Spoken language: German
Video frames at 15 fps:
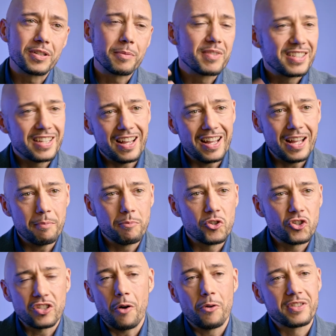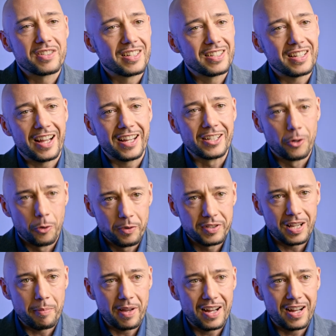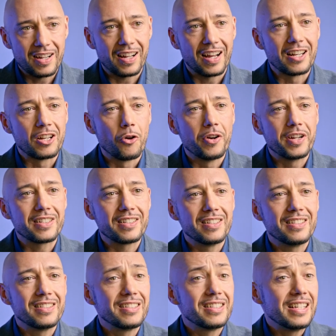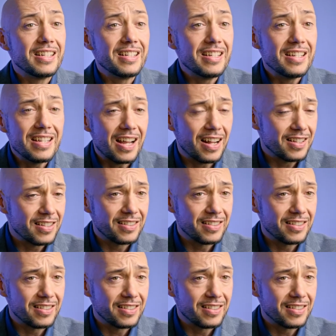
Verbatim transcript: im CRM staut sich ein großer Berg an Leuten, die nie ans